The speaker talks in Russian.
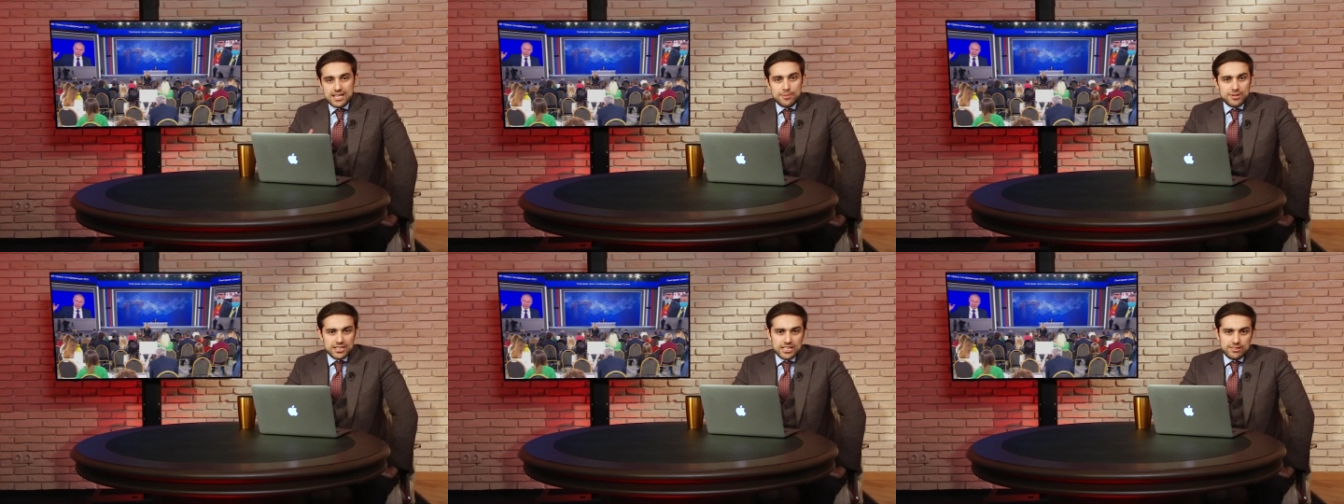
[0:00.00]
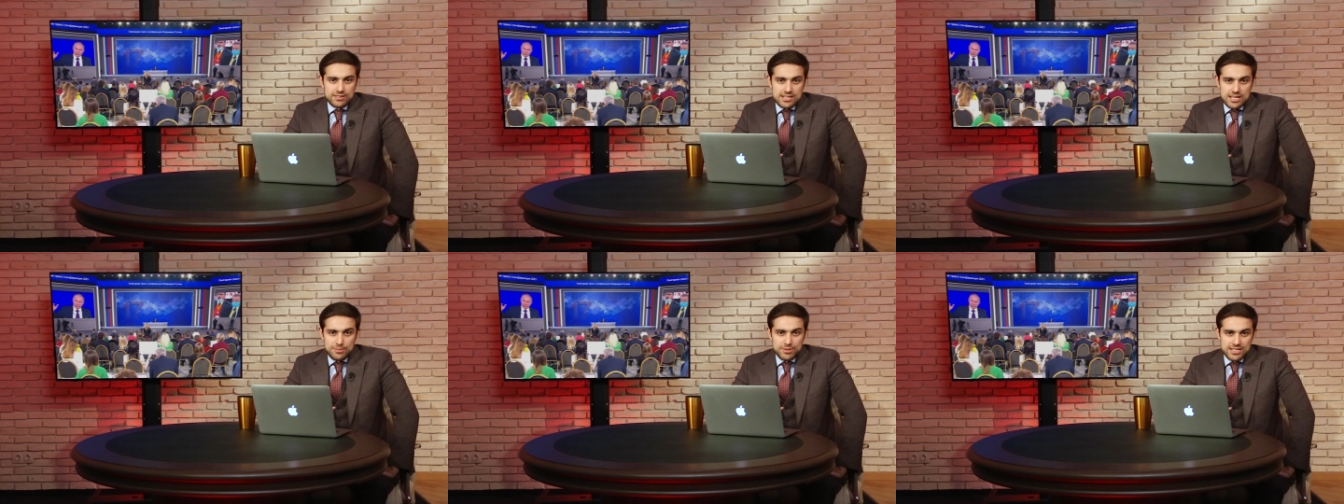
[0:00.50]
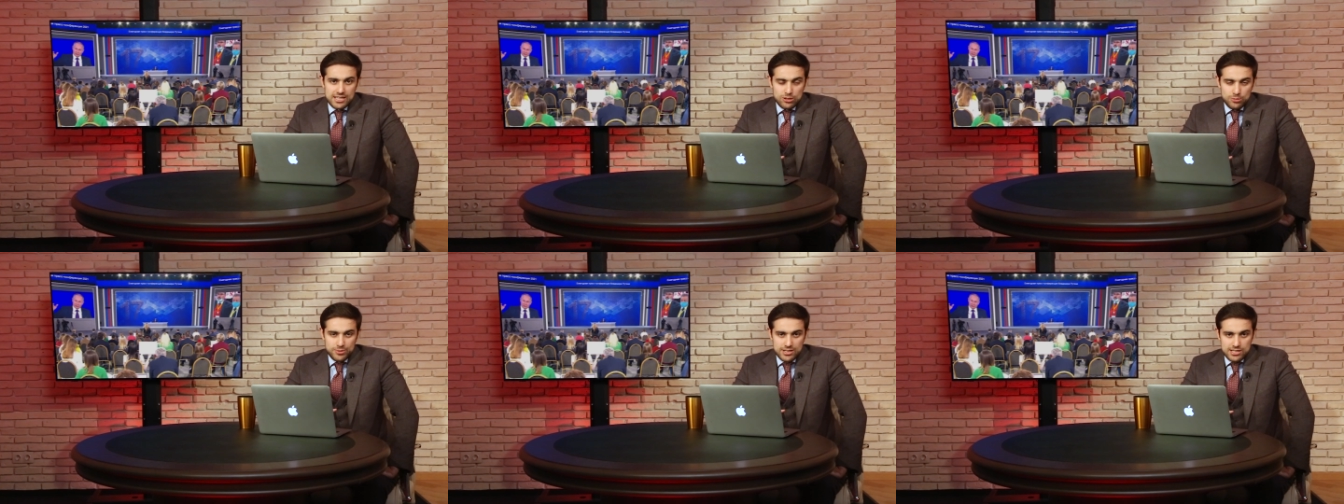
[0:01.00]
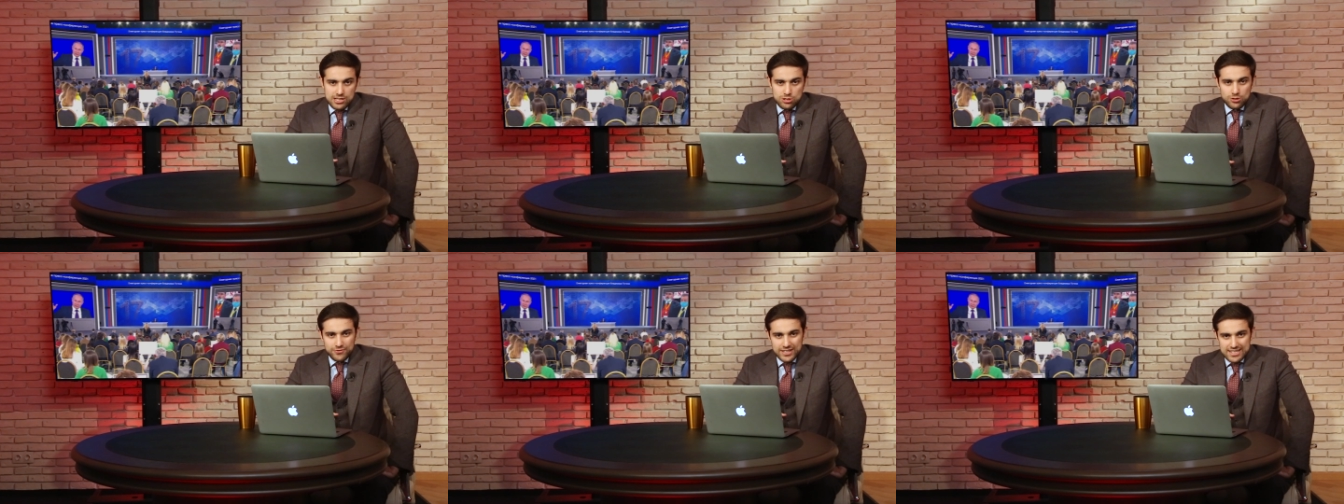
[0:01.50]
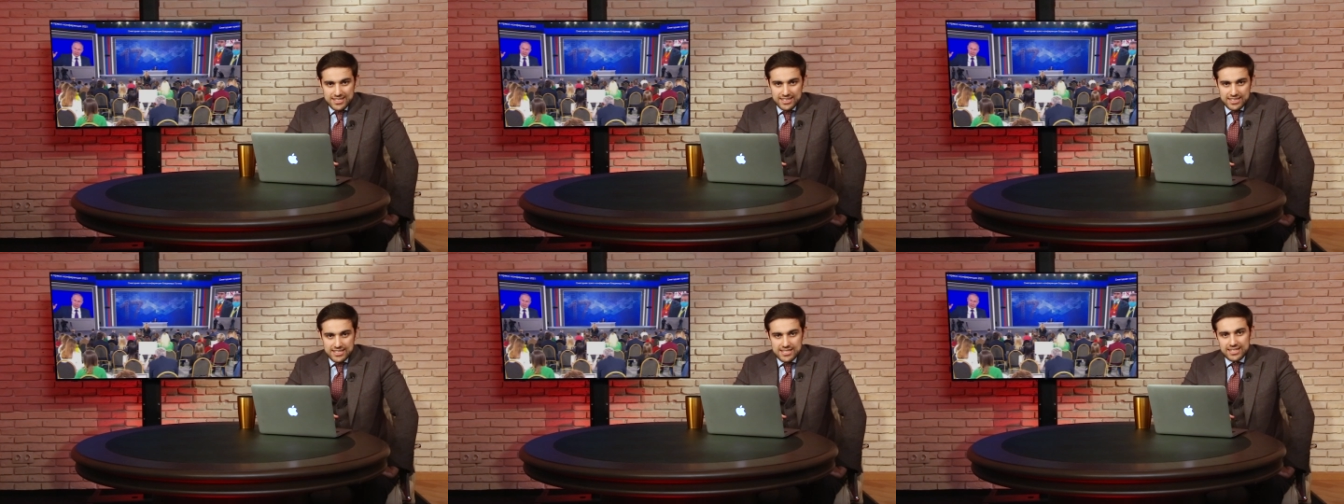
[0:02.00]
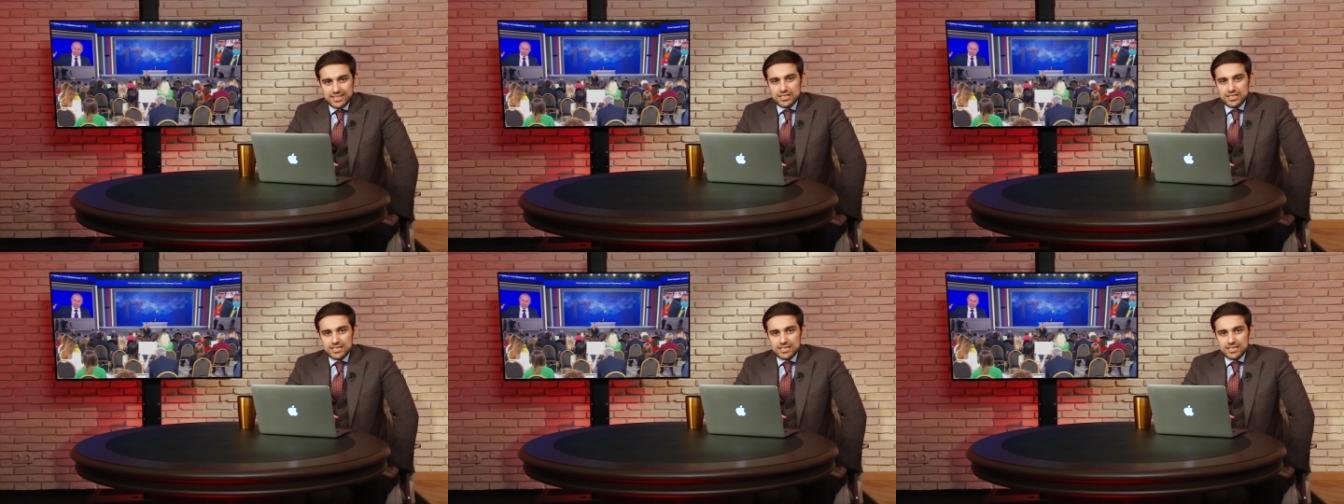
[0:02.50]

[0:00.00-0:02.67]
Самое главное событие, оно произошло в конце недели.